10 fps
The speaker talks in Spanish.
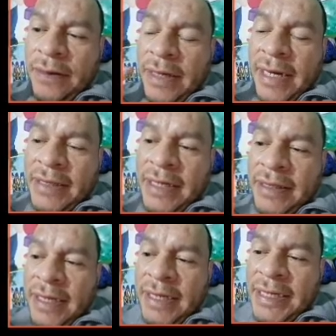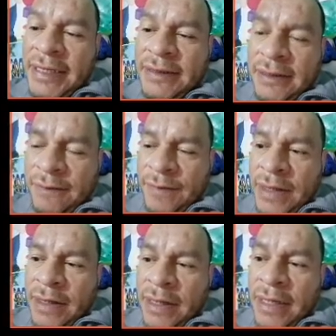que era 30 es 15.
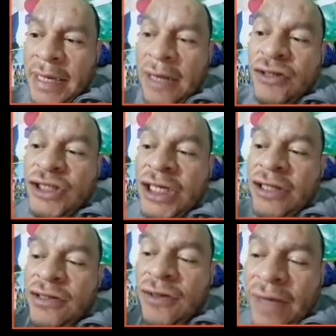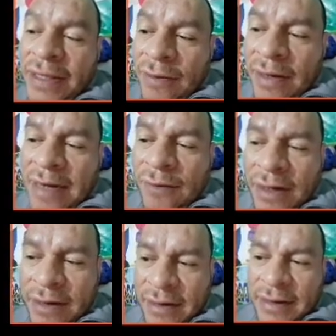Y los chiquitos son los que tengo que
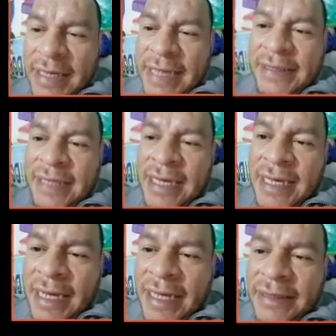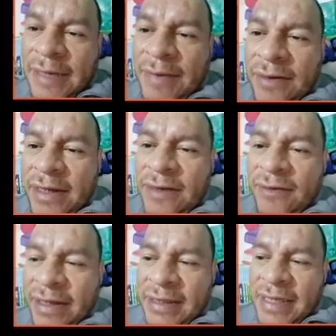calcular. Y ese de ahí es, el, es
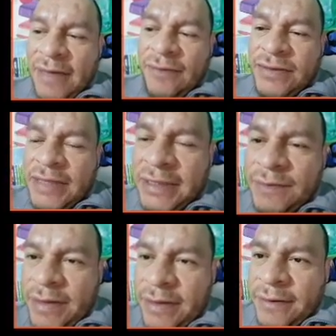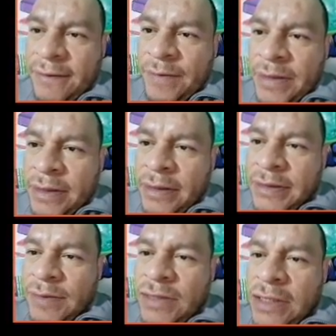lo que tienen que ustedes ver.
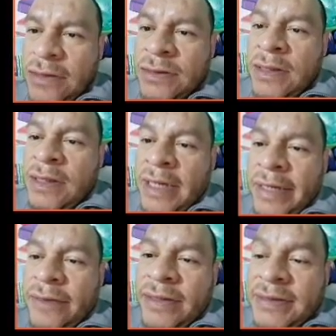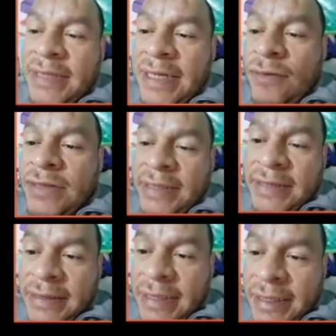¿Sí, muchachos? Entonces, tienen ustedes
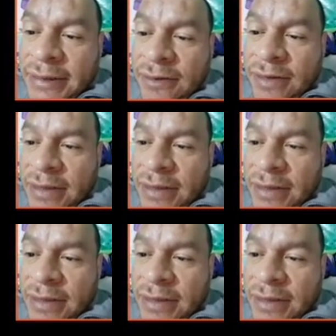seis ejercicios que